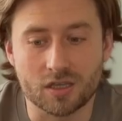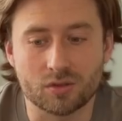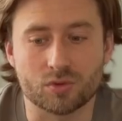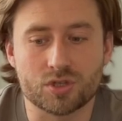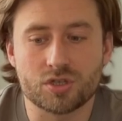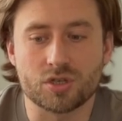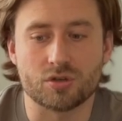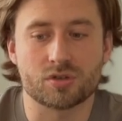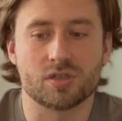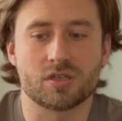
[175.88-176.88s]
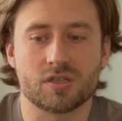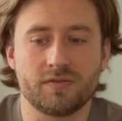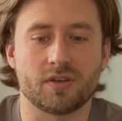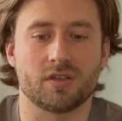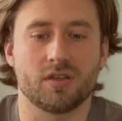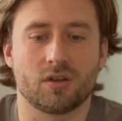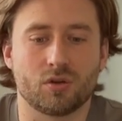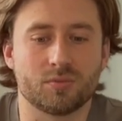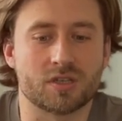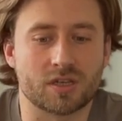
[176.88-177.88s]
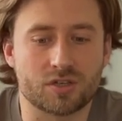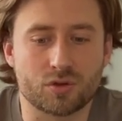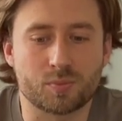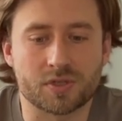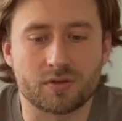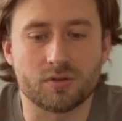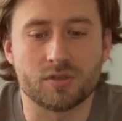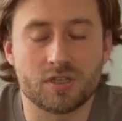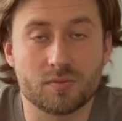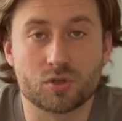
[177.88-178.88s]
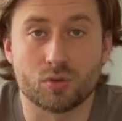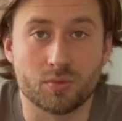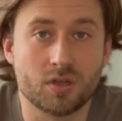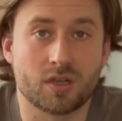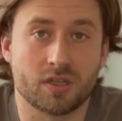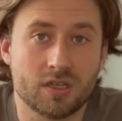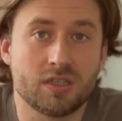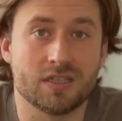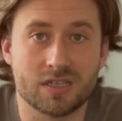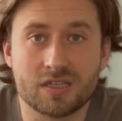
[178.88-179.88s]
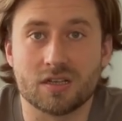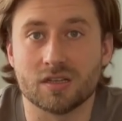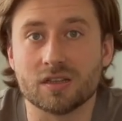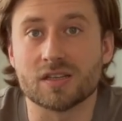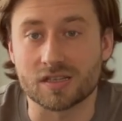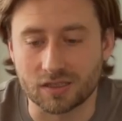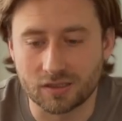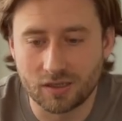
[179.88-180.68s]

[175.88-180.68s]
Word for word: И это очень серьезная цифра и огромный скачок по сравнению с тем, что было каких-то 10 лет назад.